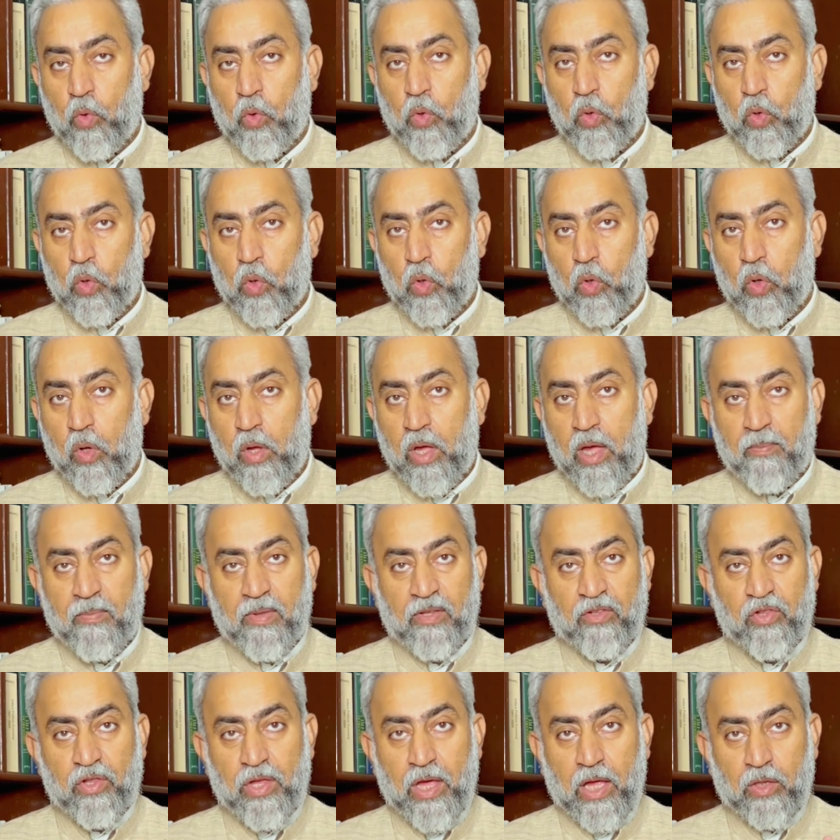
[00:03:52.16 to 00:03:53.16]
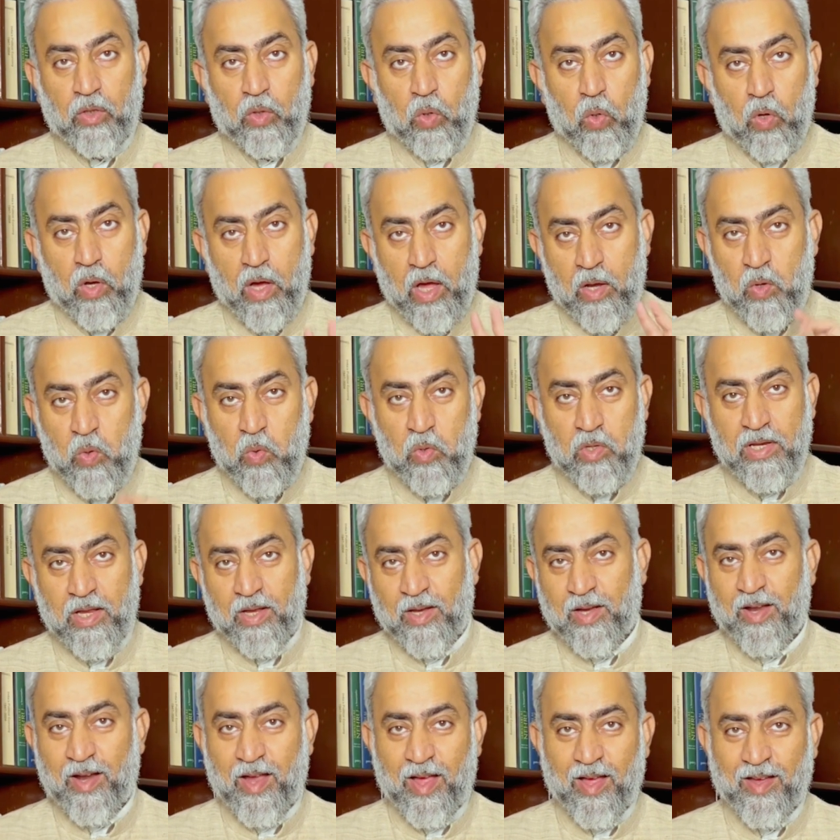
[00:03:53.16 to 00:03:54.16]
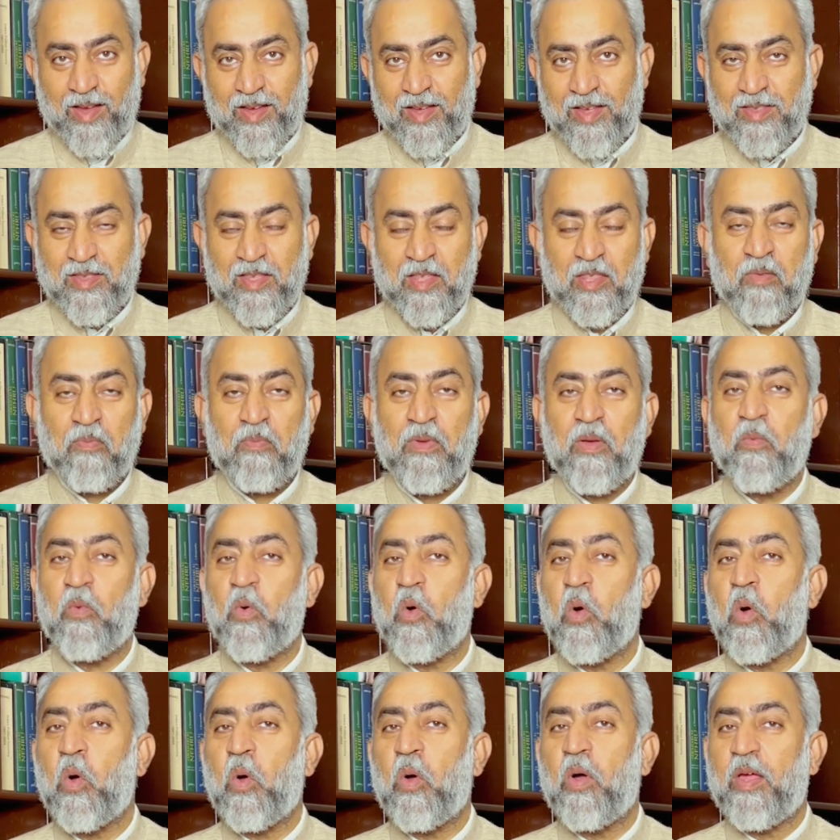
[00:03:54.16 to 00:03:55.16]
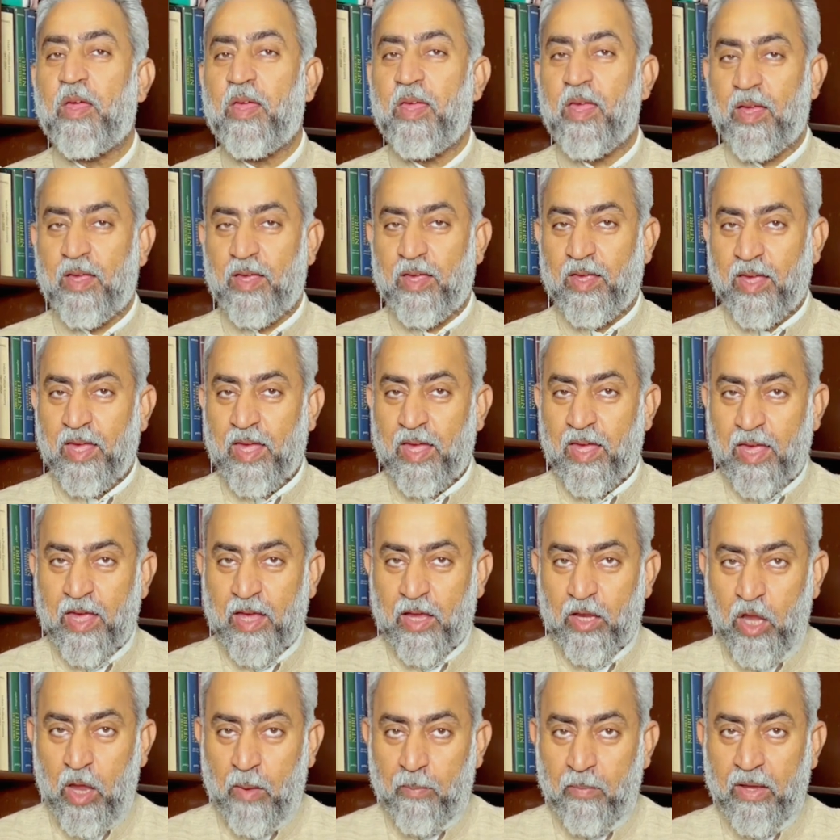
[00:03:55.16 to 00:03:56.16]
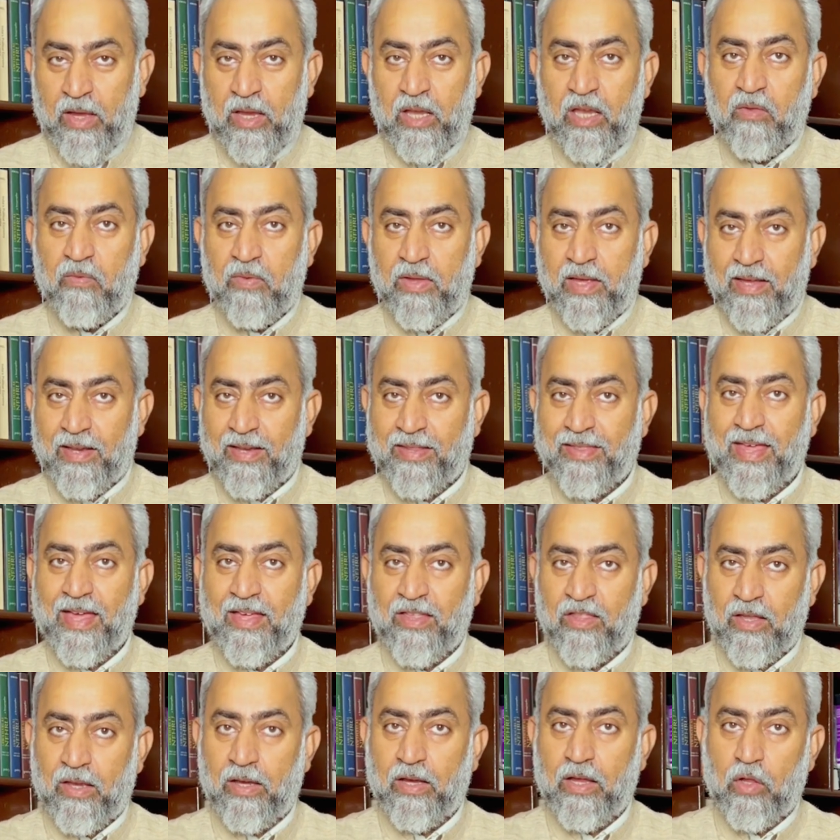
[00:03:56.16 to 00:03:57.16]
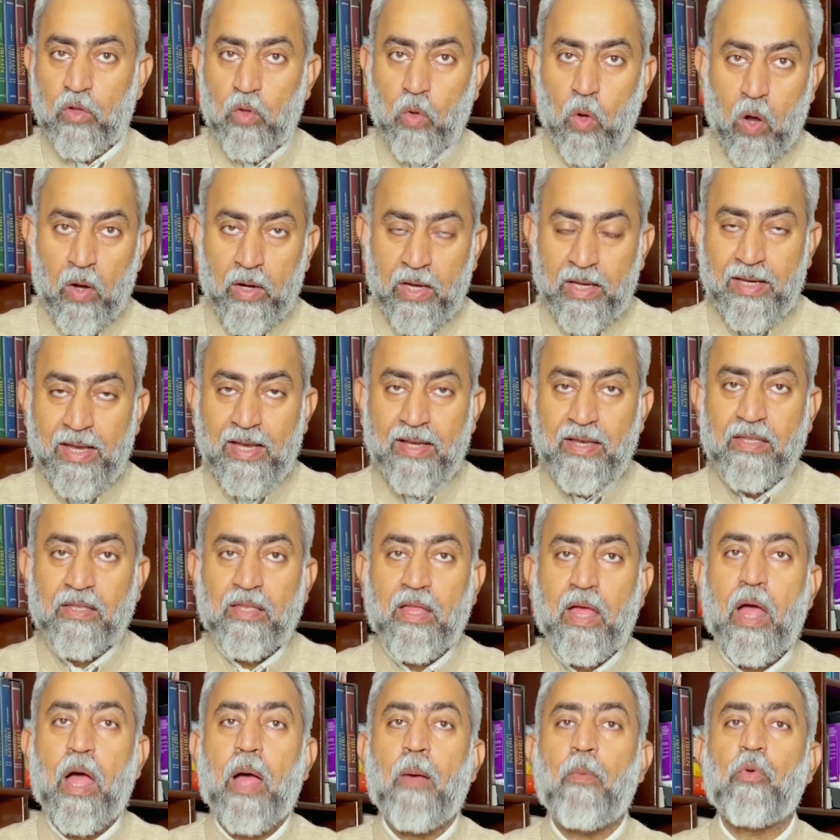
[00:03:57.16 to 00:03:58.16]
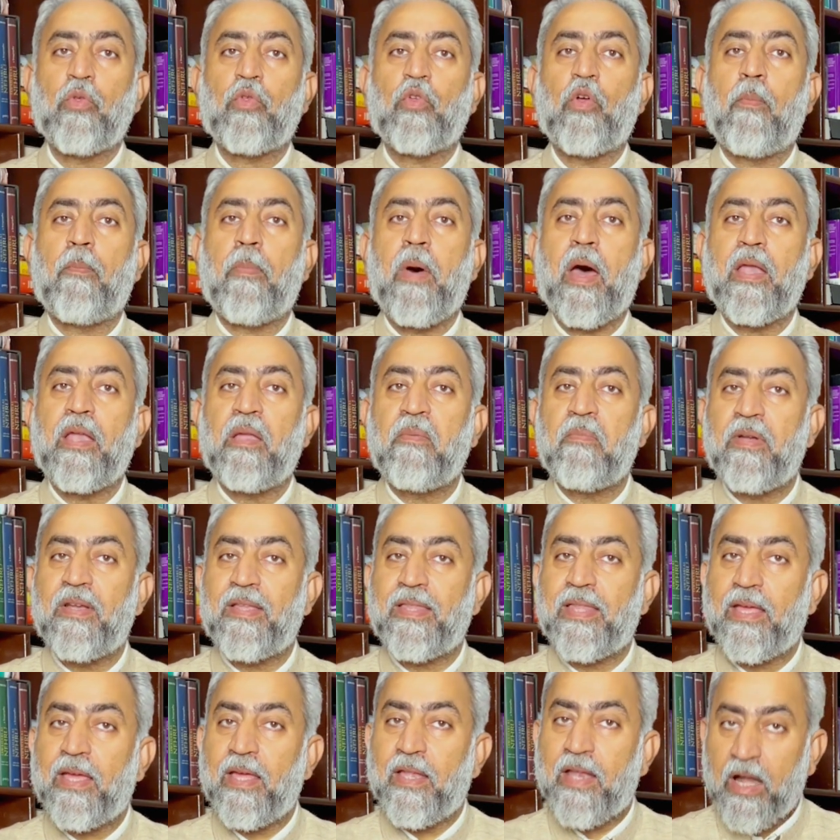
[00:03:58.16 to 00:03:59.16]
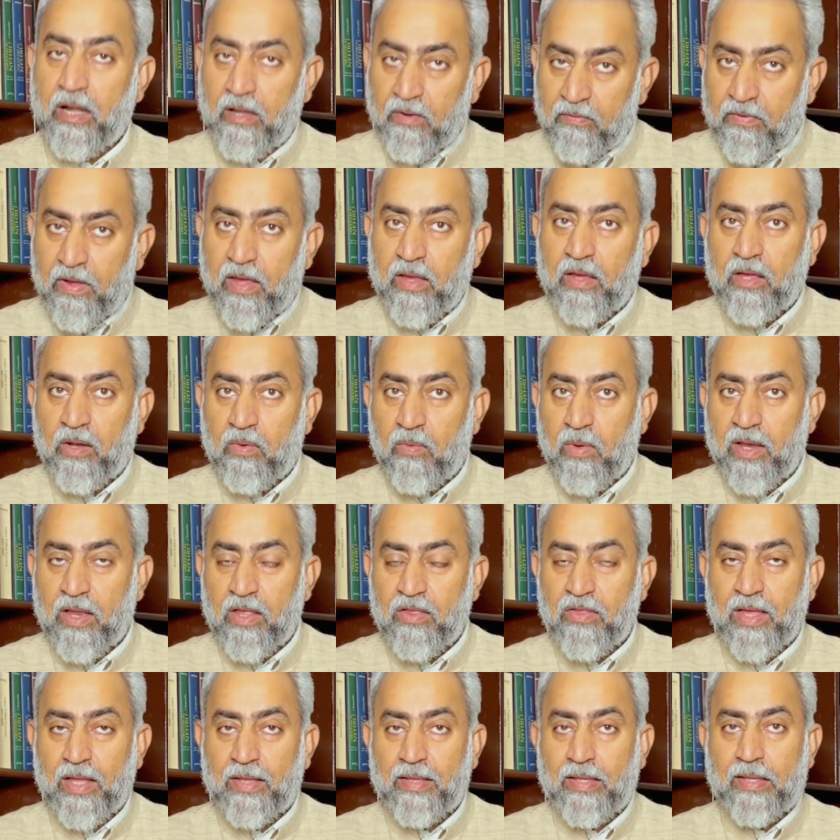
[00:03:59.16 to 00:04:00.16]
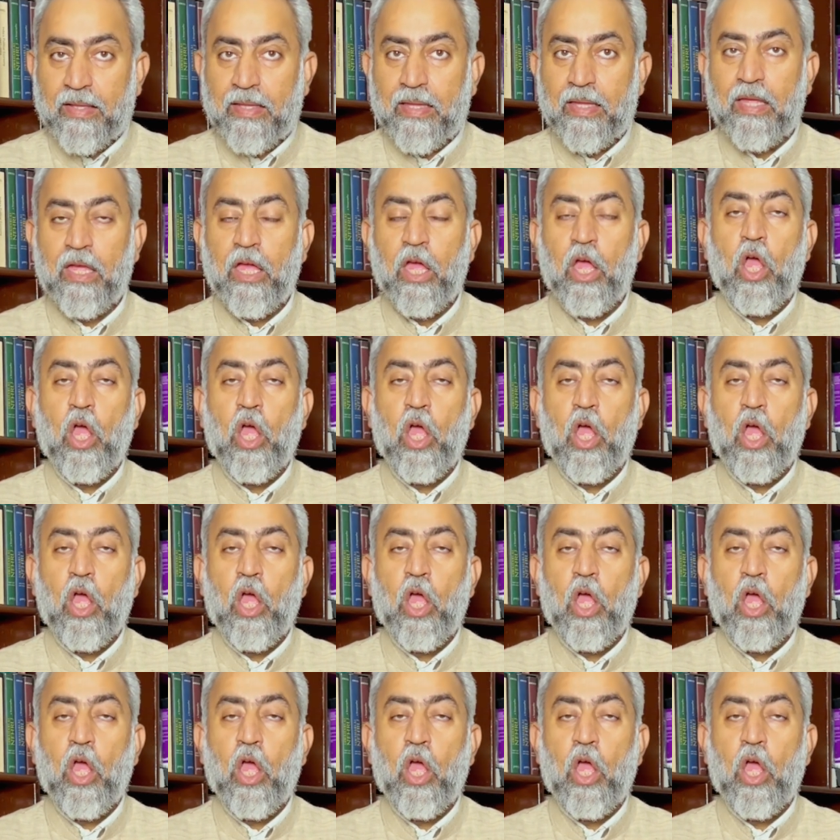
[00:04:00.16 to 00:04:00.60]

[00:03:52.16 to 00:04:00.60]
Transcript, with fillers: जून को अमित शाह दो कानून लेकर आ गए जिसमें वो एक ये इकोनॉमिकली वीकर सेक्शन का जो ऑर्डिनेंस था अब उसको पार्लियामेंट से ये रेटिफाई करवाना चाहते थे